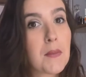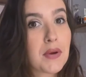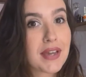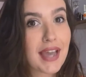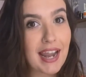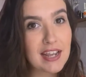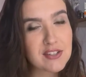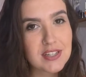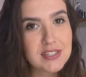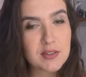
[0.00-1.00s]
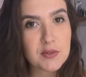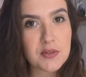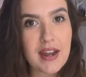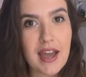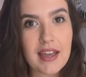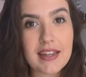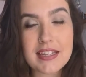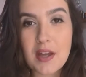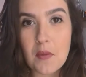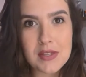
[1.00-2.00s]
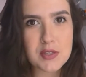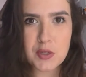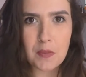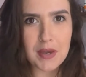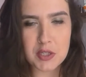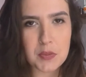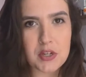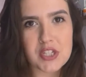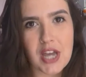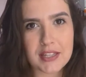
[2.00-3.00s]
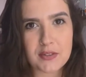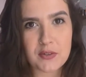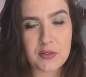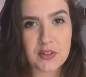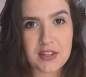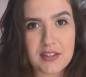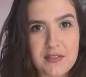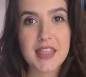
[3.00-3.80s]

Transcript: porque além de acinturar, ele dá uma super despojada no look.